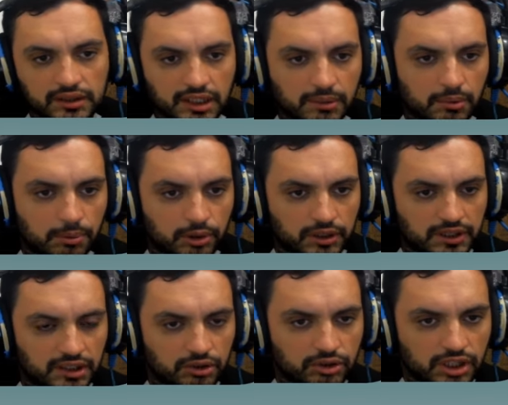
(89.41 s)
tenemos por
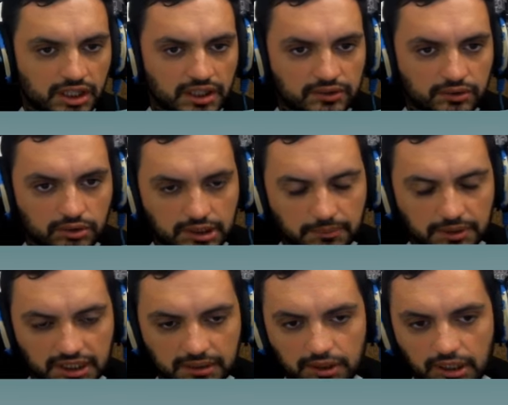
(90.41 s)
categorías o también
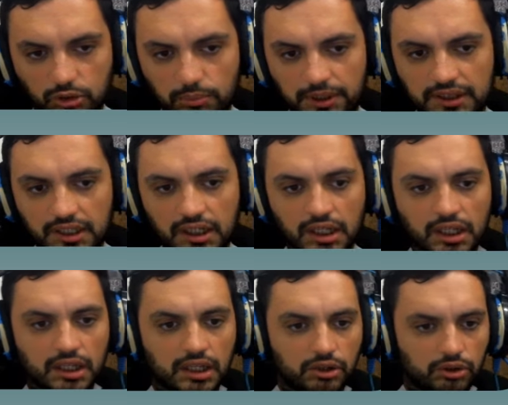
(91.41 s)
tenemos la lupita
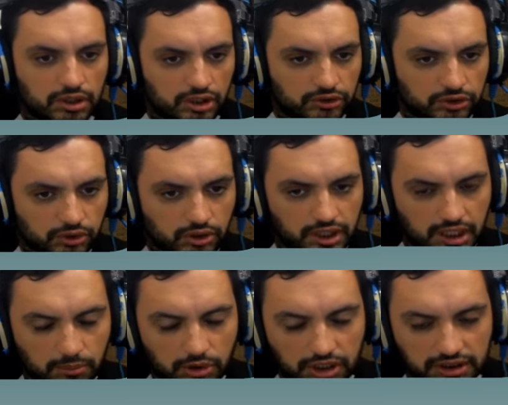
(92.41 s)
lo que nosotros
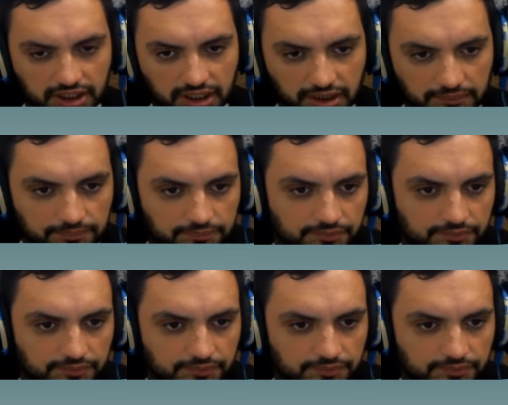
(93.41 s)
queremos instalar.